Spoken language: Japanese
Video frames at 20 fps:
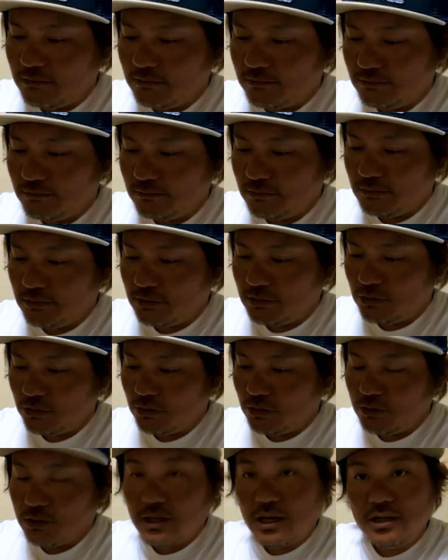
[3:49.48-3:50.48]
うん、こ
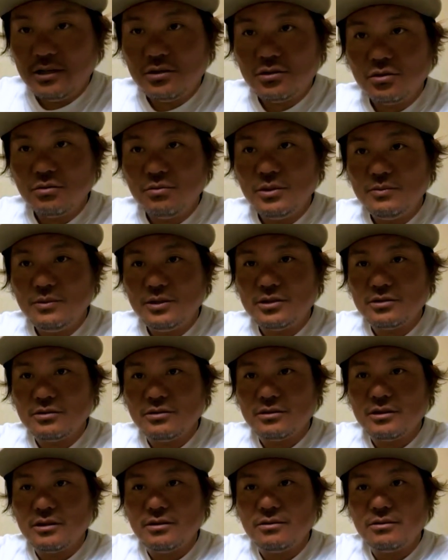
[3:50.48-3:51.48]
のライトミミスって
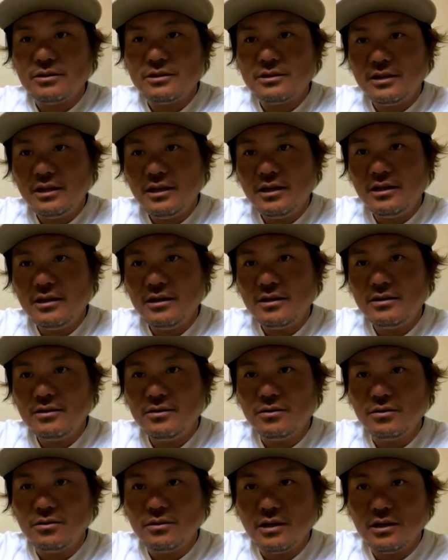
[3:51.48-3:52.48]
言いますね、
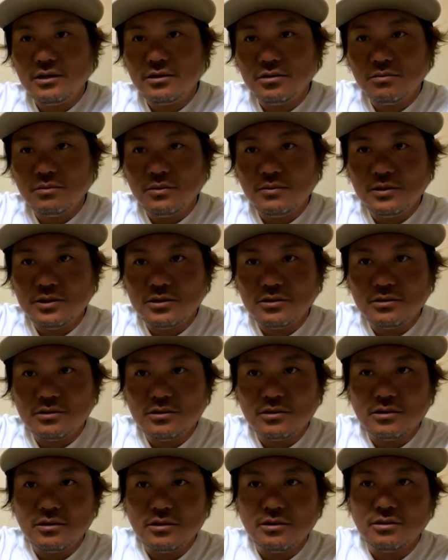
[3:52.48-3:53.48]
これ
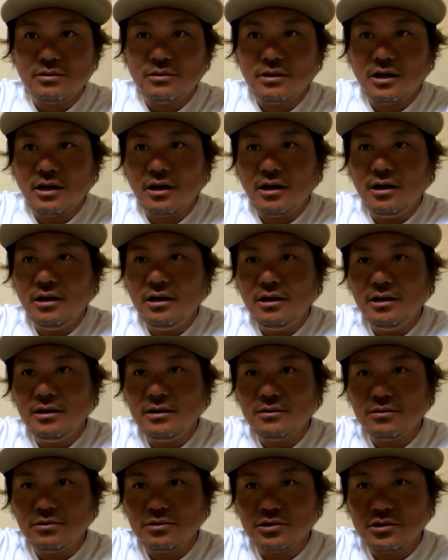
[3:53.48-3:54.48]
ライトミミスっていう色が、
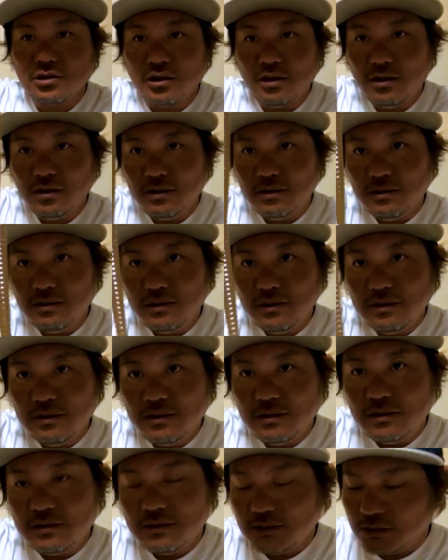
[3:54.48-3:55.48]
ちか
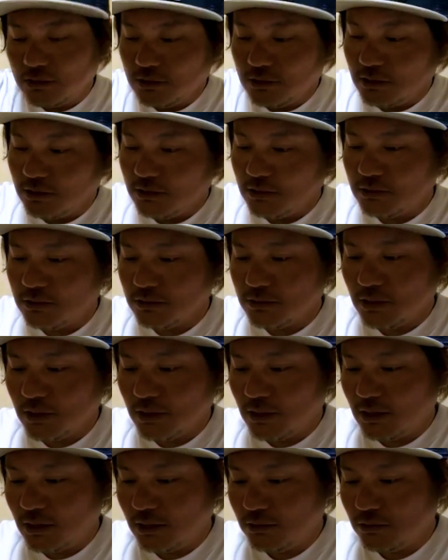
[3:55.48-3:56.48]
好きなんです
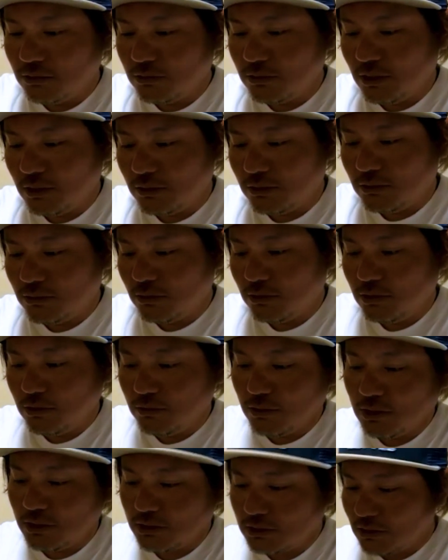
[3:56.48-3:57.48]
が、あと
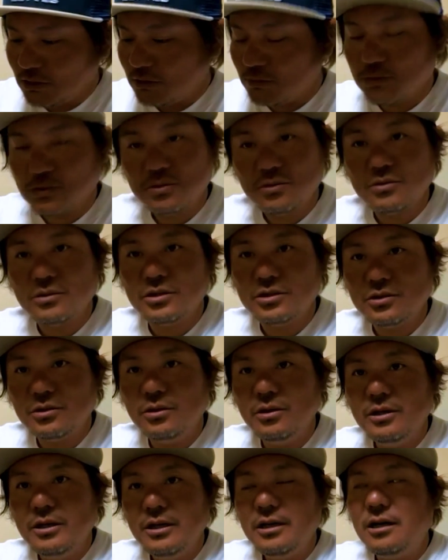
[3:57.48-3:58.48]
デッドリーワカサギもそうでしょ。
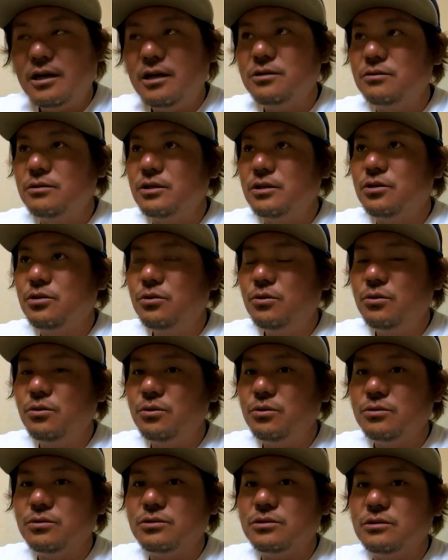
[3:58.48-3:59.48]
あとね、今日
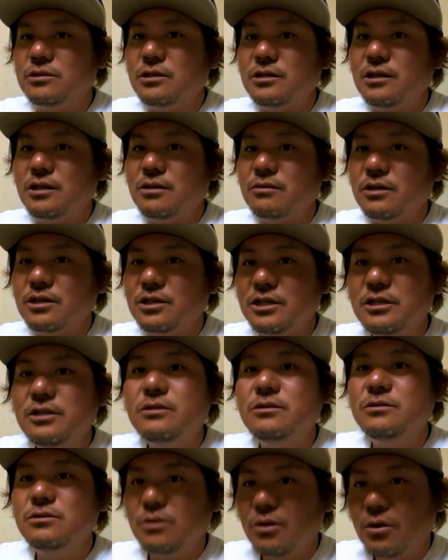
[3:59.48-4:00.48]
よく釣れたのはキンク